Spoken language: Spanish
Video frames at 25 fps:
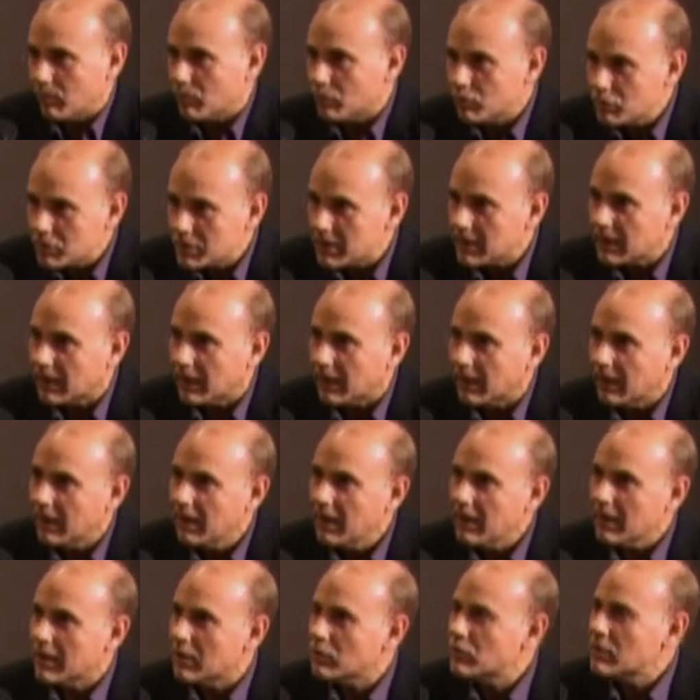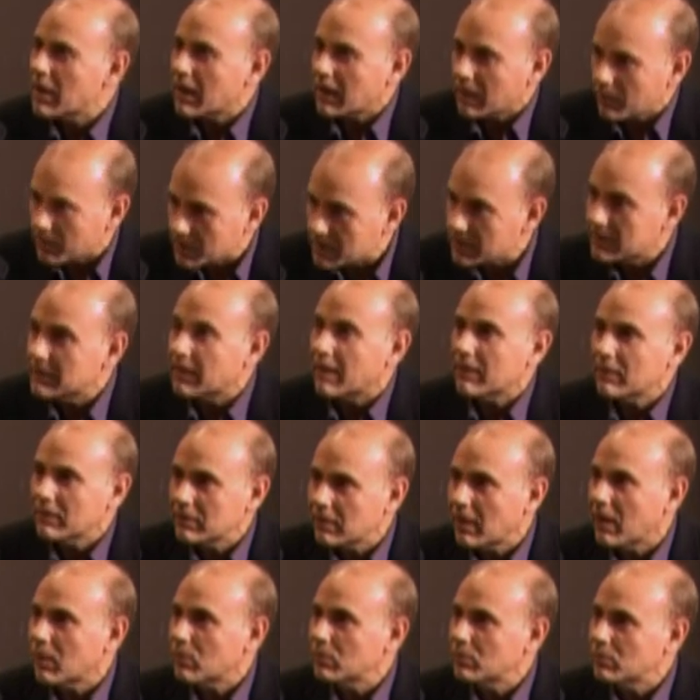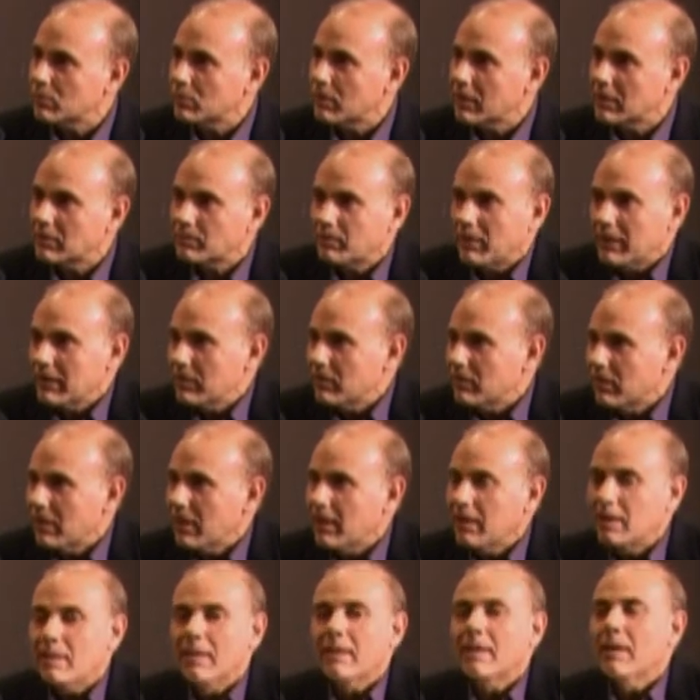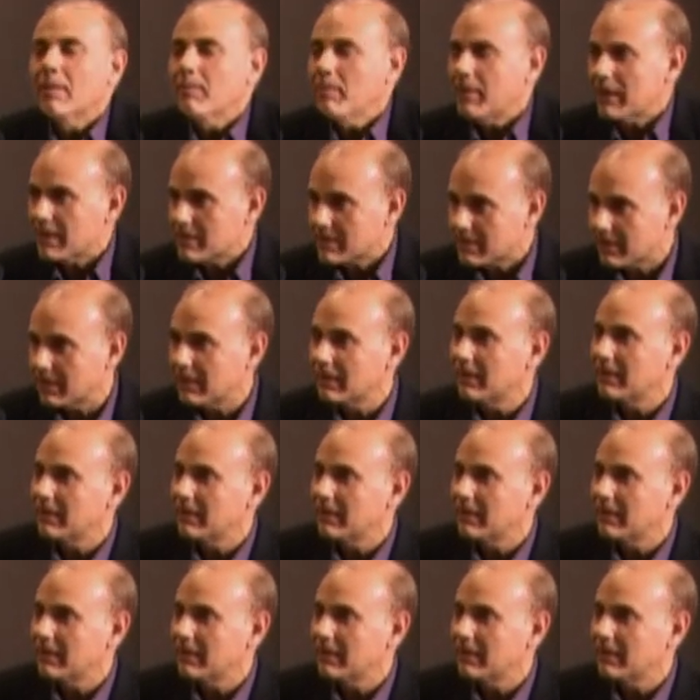música, que es una representación de la cultura española, ¿y qué pasa?